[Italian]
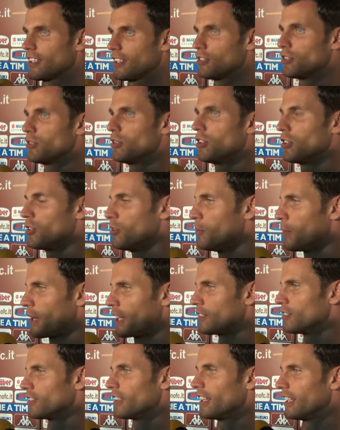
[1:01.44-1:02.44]
stato
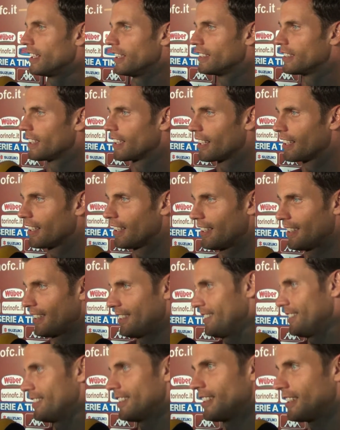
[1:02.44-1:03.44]
comprato dall'Inter eh,
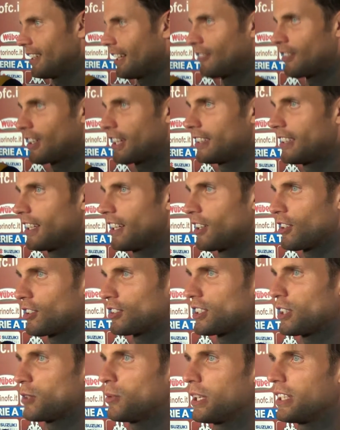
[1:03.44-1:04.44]
avrà delle
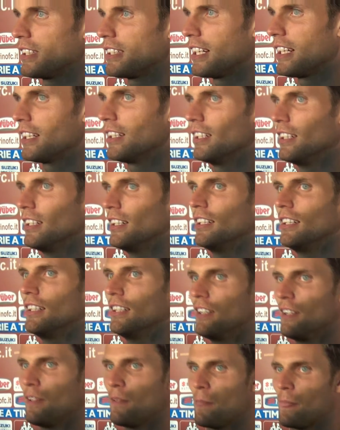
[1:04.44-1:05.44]
grosse qualità.
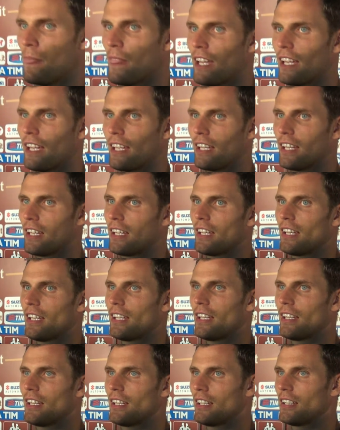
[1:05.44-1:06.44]

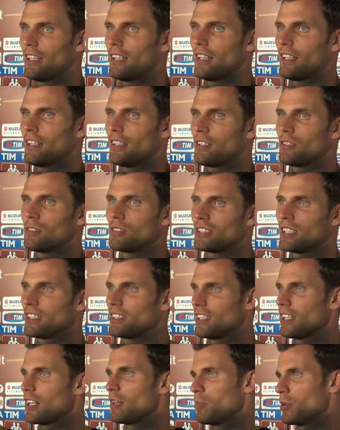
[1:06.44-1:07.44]
E
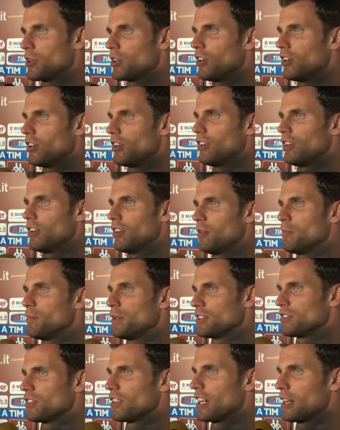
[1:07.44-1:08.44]
questa però
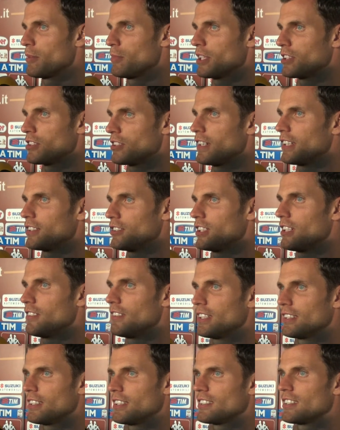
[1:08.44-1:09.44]
penso che abbia trovato
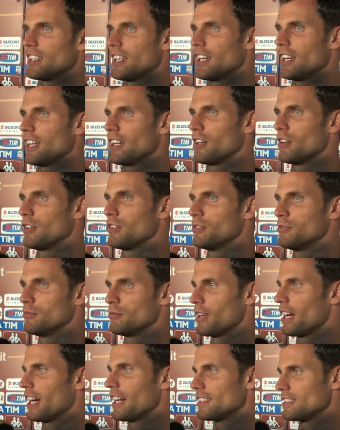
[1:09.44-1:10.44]
davanti a sé
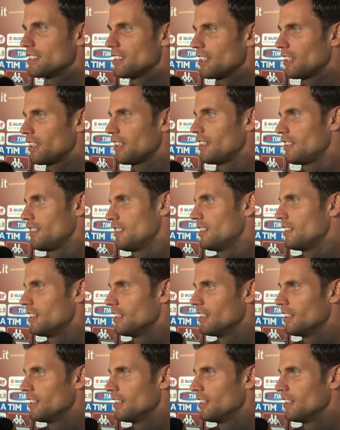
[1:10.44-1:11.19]
un Gazzi